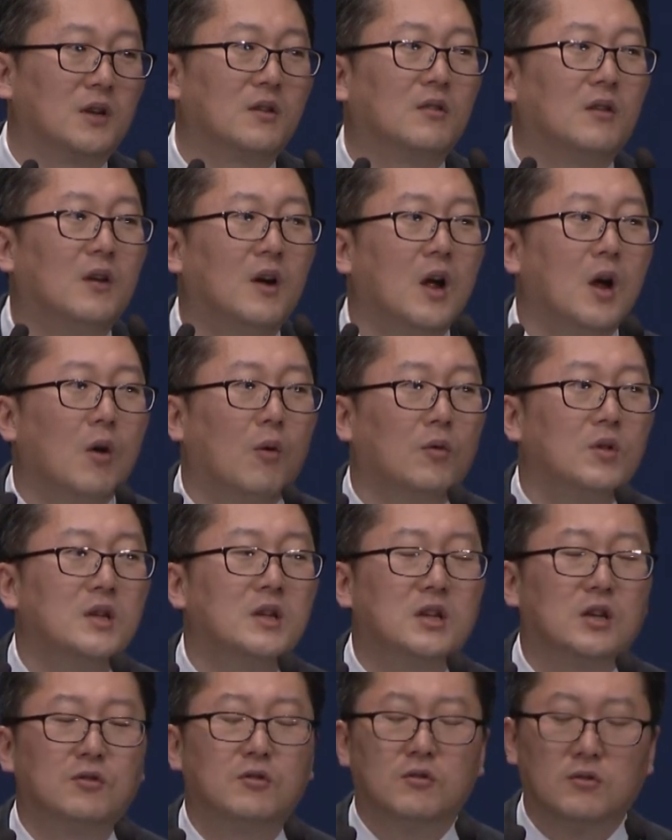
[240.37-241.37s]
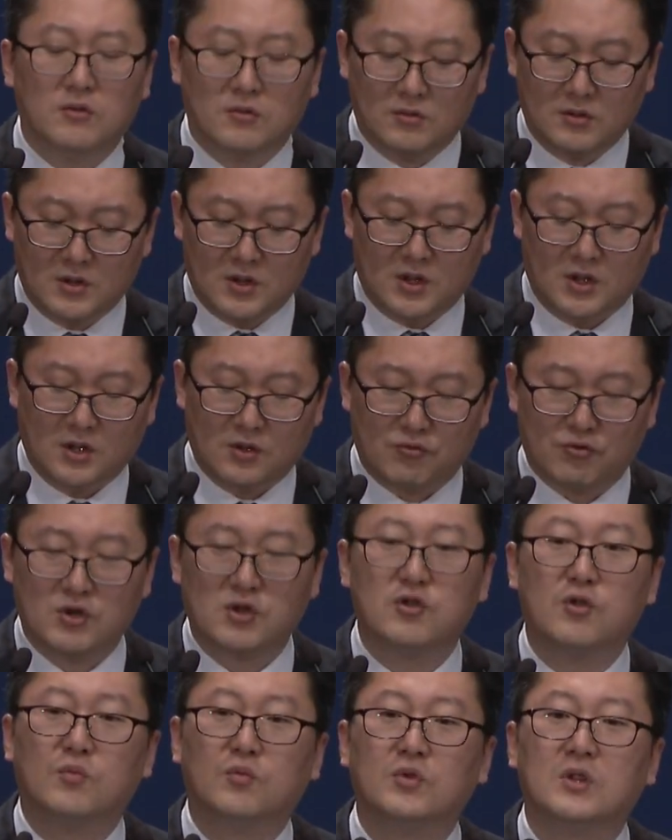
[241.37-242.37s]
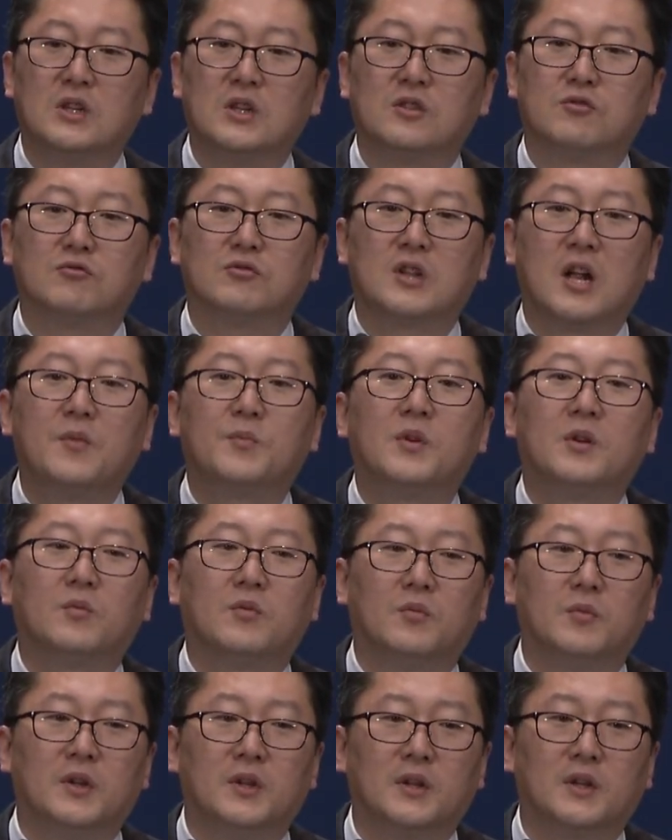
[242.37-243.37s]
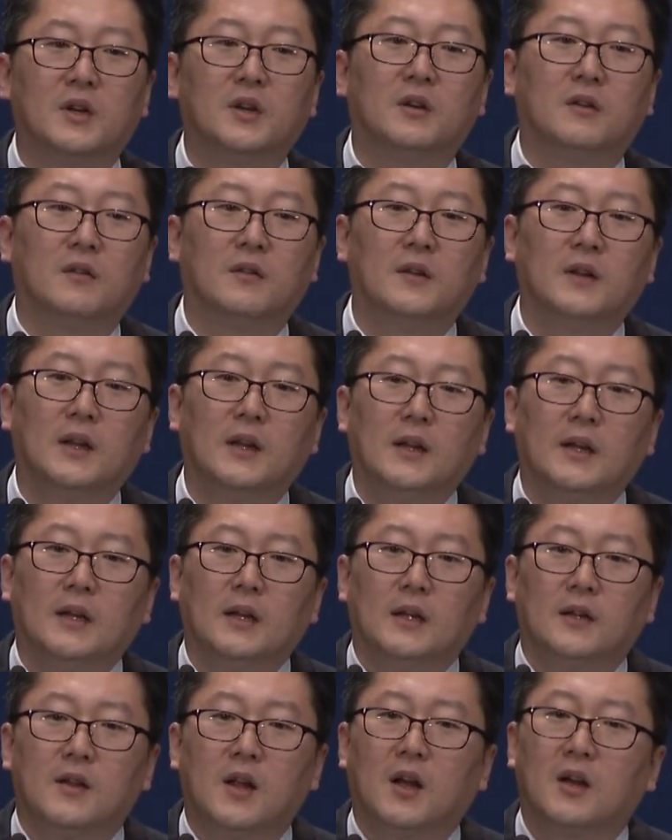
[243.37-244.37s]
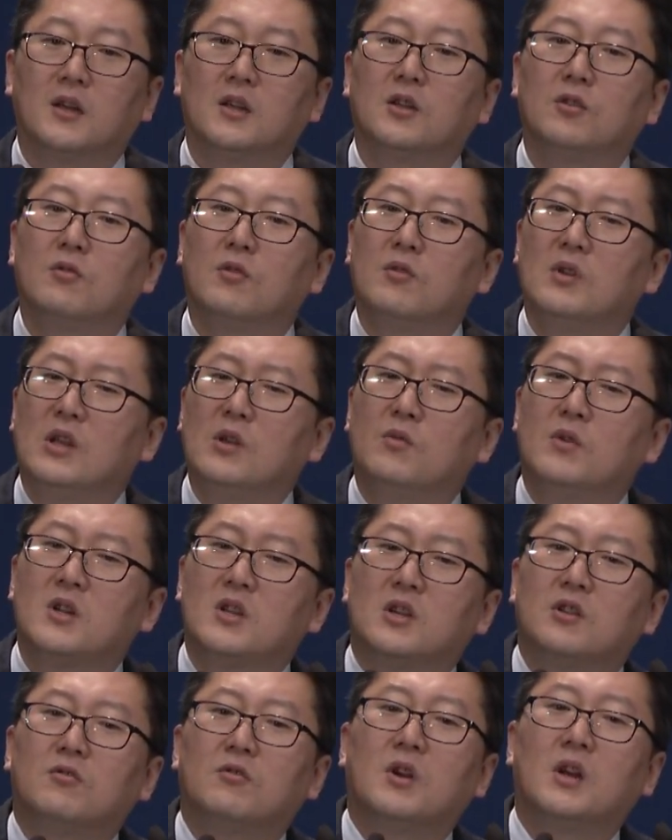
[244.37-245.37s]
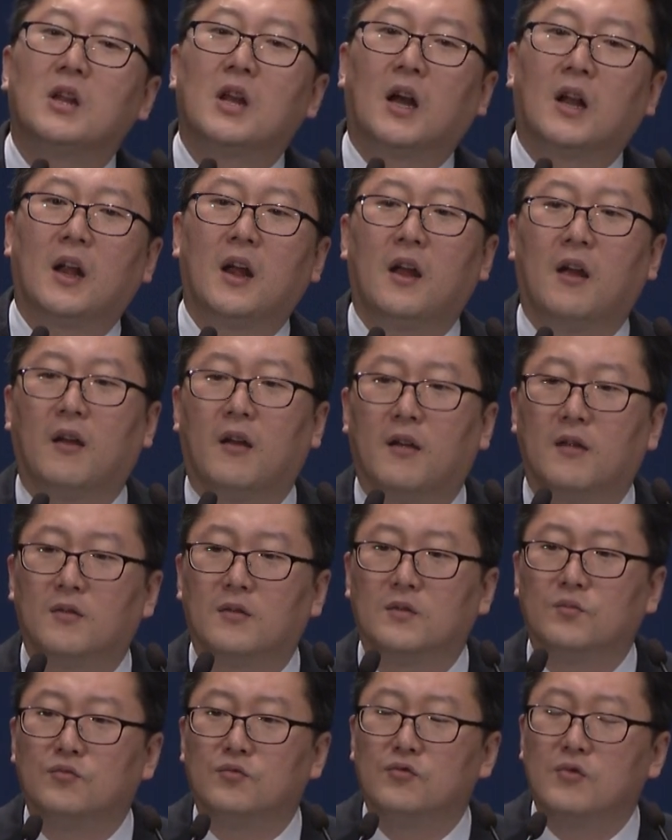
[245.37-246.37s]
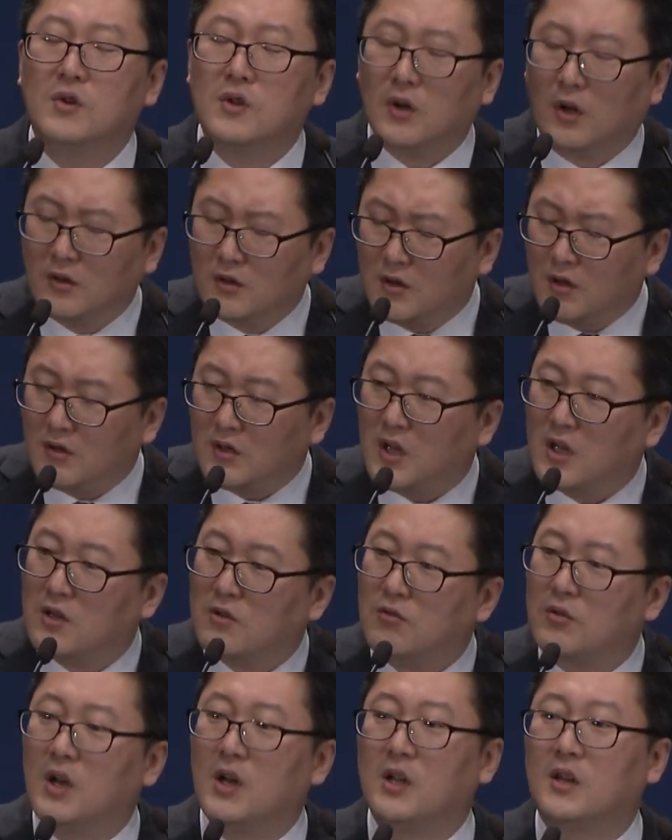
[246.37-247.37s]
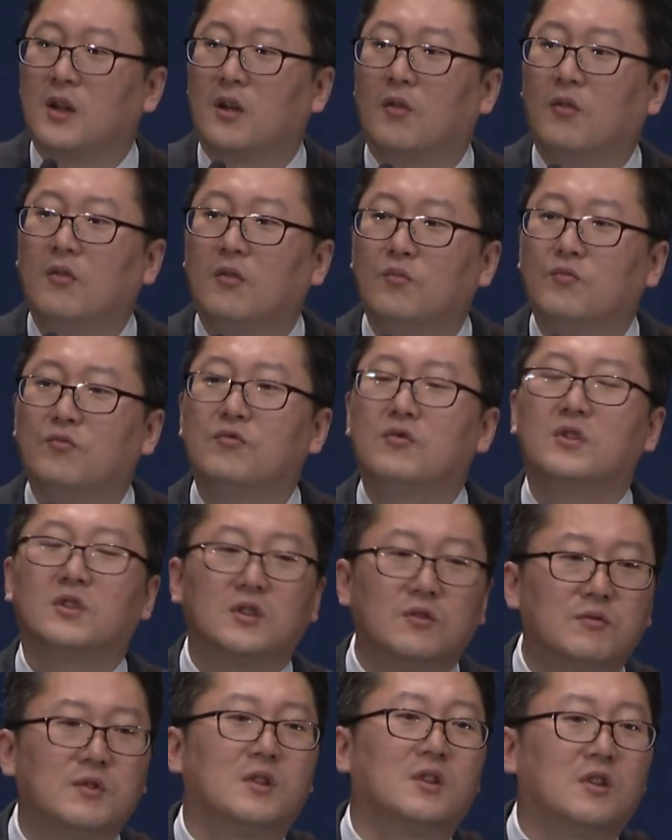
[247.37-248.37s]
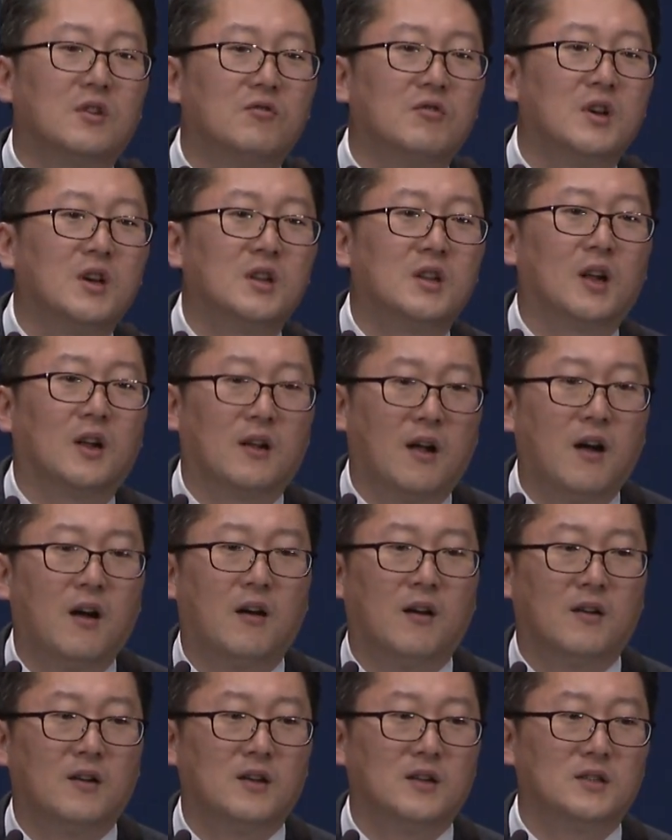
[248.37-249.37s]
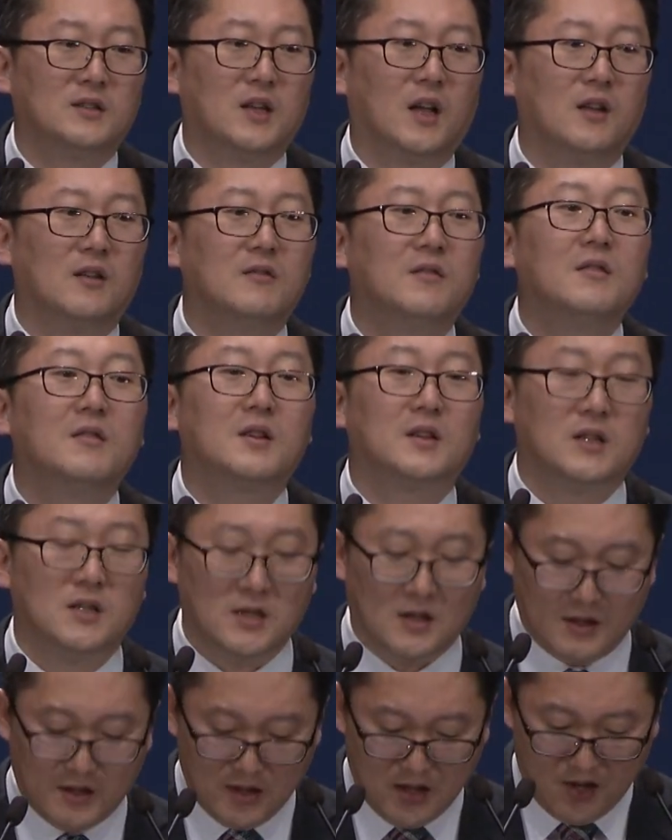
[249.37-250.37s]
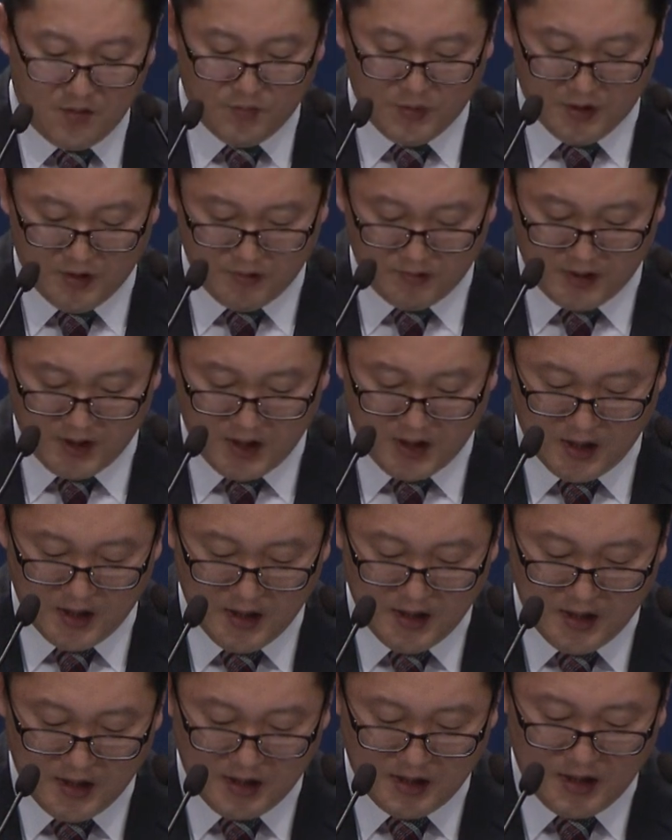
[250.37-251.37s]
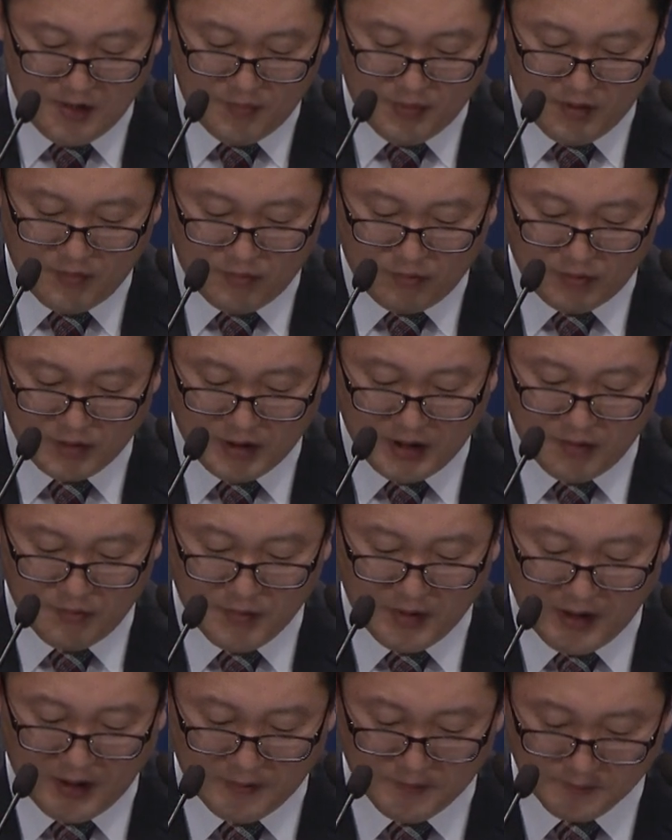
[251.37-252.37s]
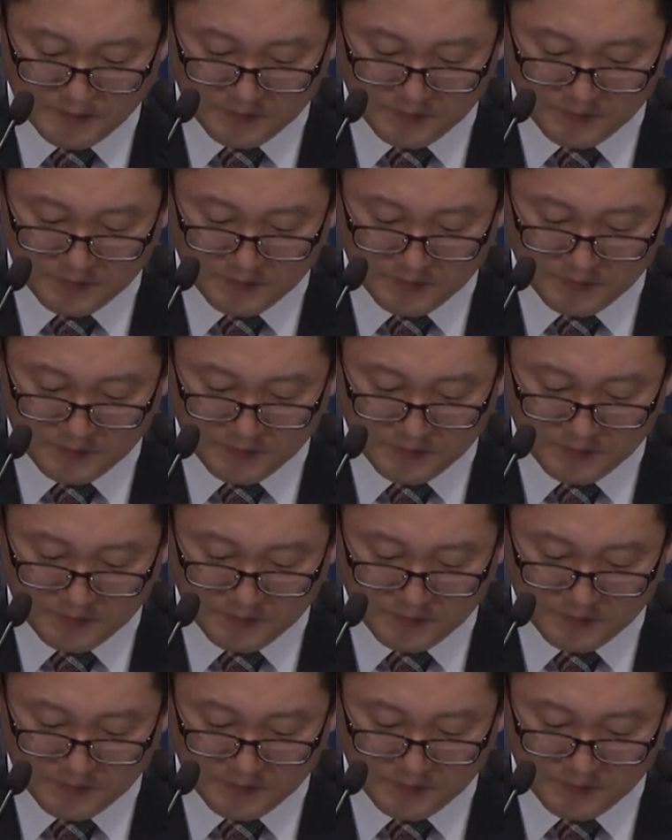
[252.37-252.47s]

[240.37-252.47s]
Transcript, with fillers: 그래서 오늘 기도, 주기도문을 쭉 살펴보면서 내가 2월 기도의 날에 무엇, 어떻게 기도해야 되고 무엇을 위해서 기도해야 될까? 네, 이거를 한번 그냥 살펴보고자 합니다.